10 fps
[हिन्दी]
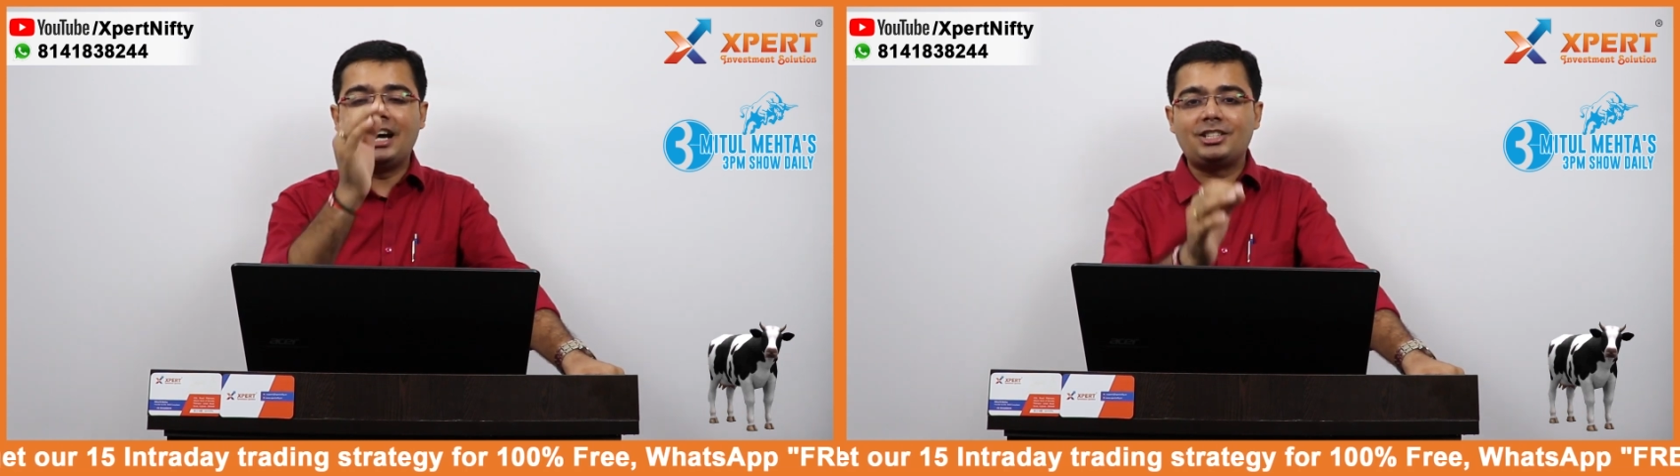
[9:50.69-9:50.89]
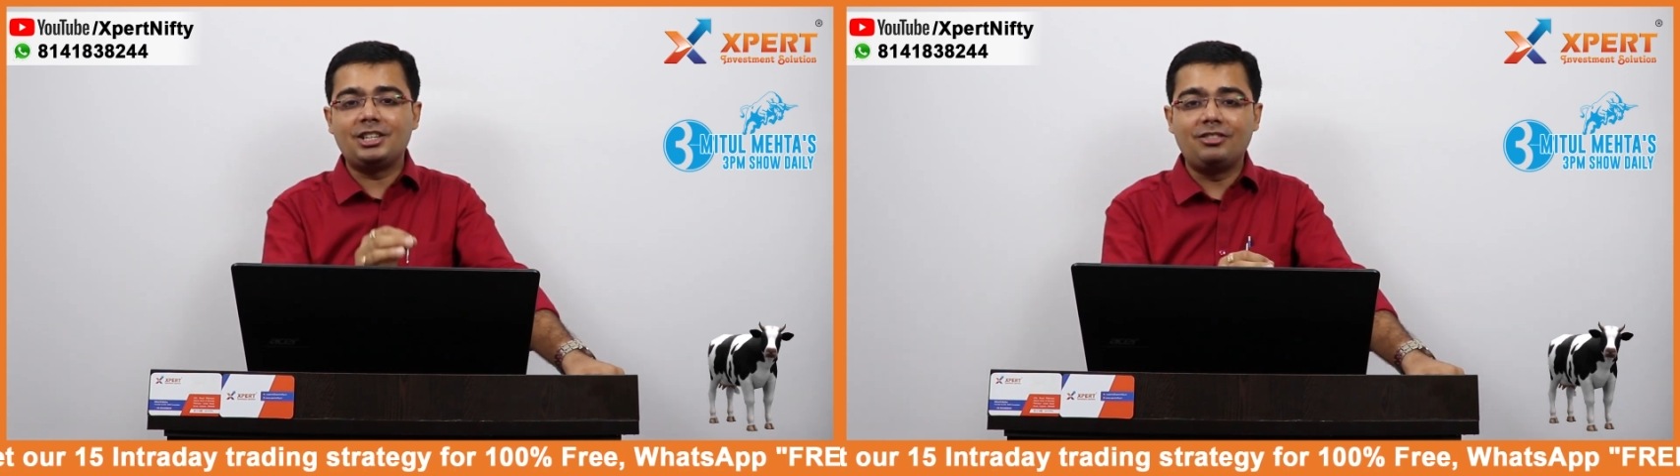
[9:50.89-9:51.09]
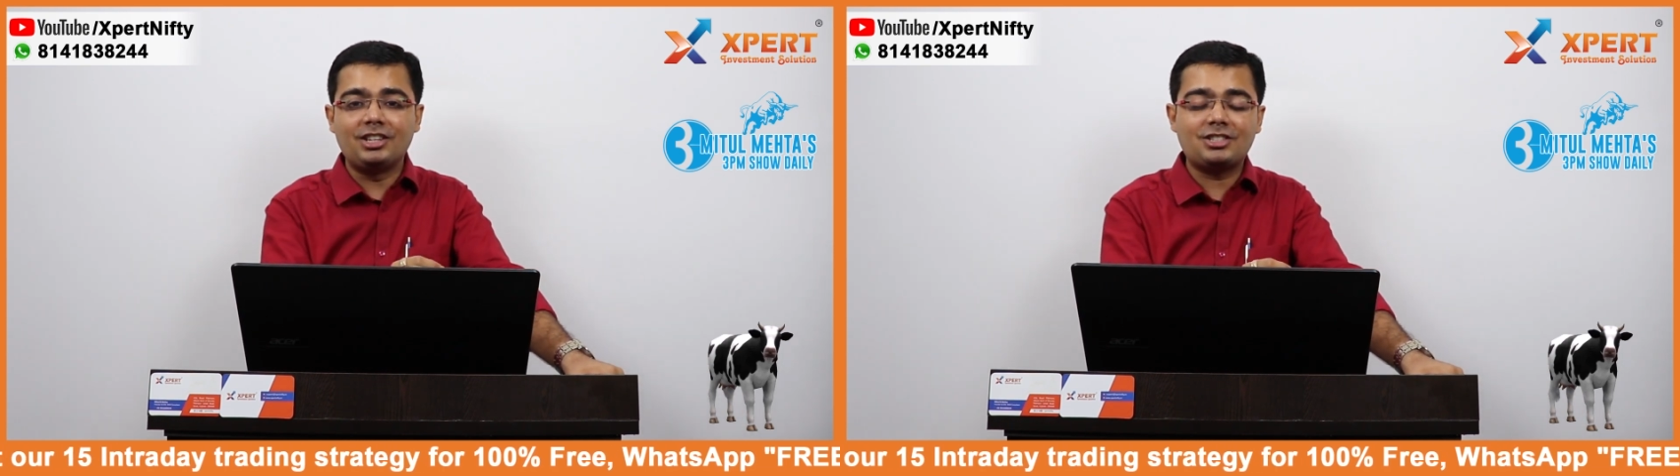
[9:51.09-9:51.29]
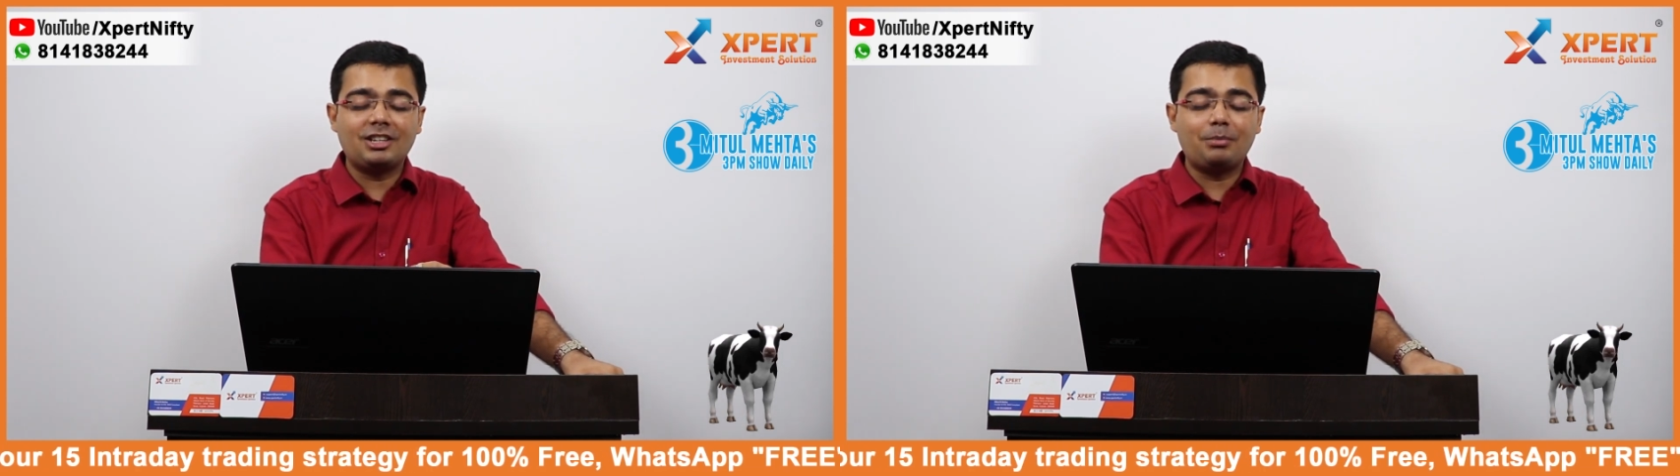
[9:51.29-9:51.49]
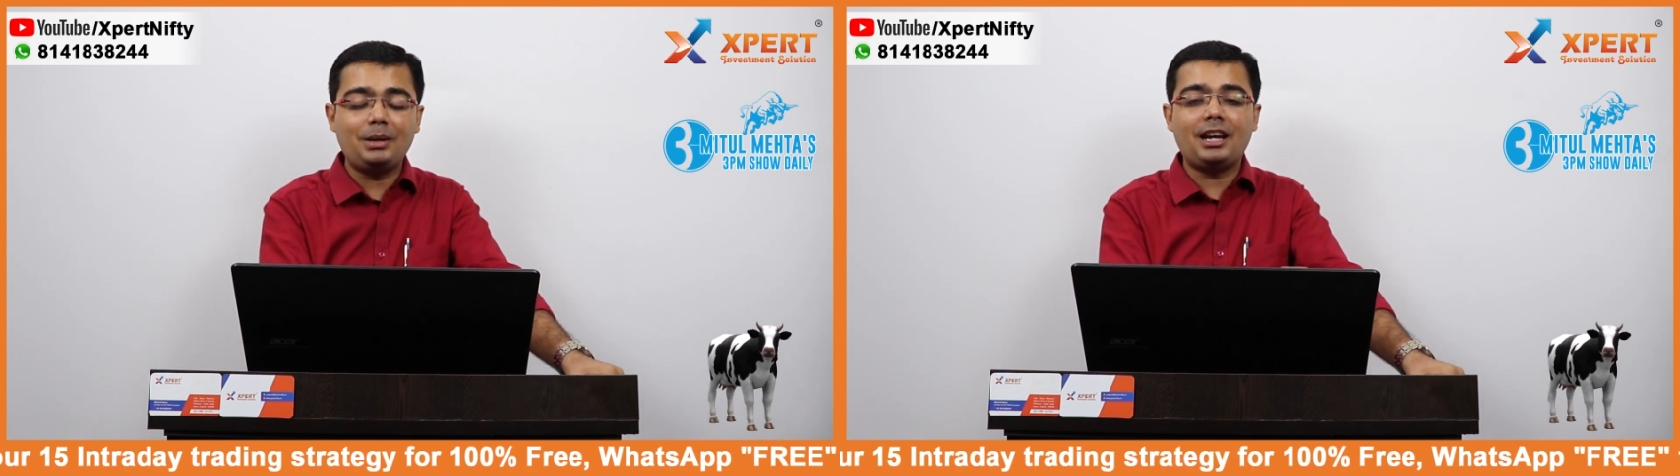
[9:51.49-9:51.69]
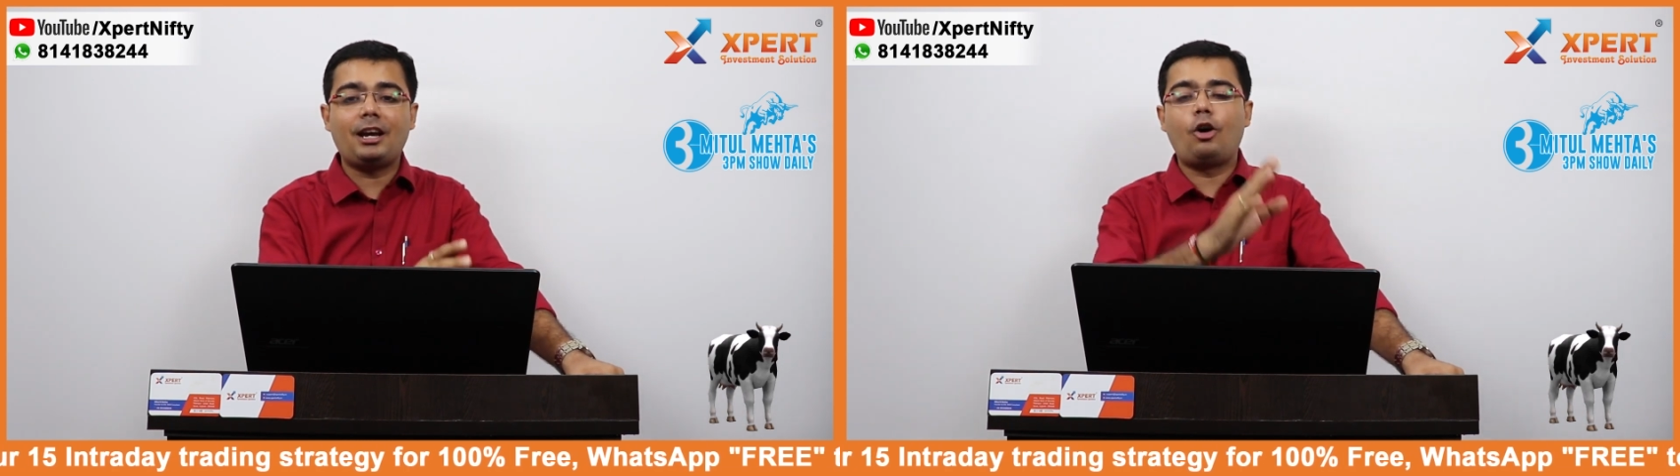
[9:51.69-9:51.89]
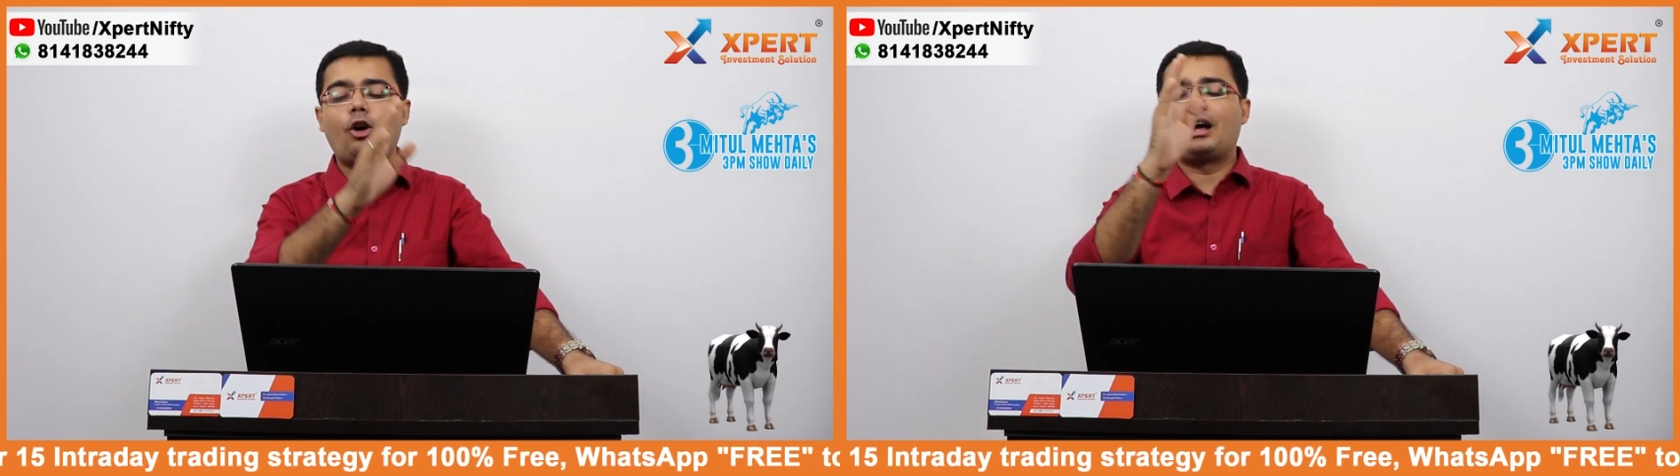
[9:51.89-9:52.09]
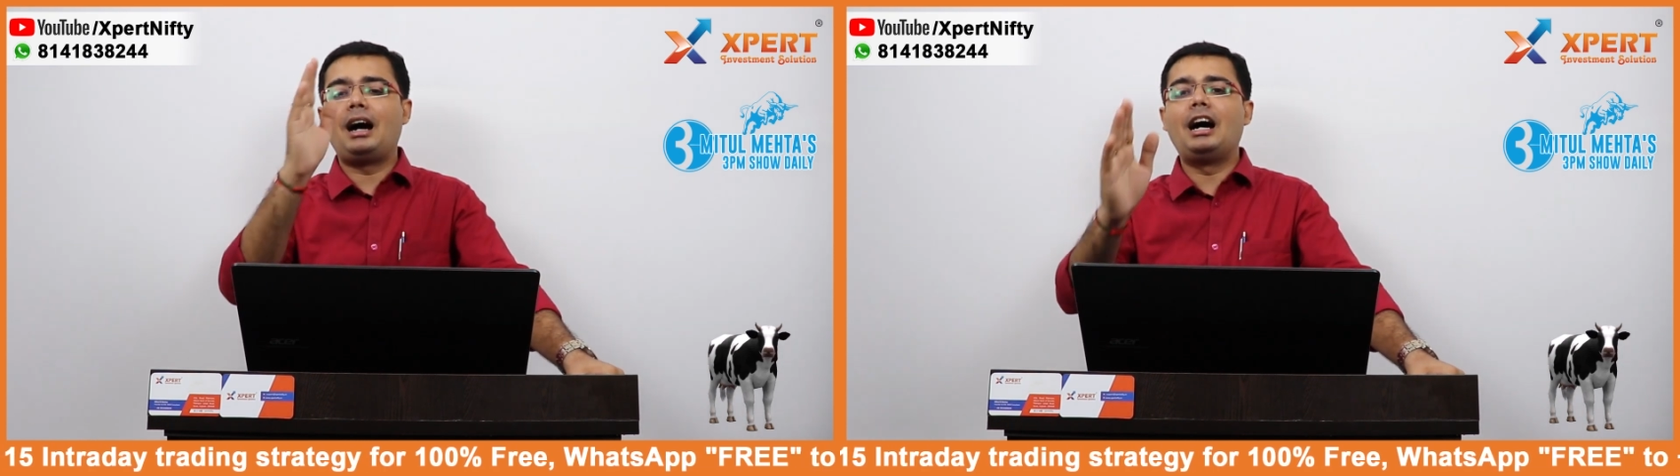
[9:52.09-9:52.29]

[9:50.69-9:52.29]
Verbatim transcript: आज इन्वेस्टर भी हैं और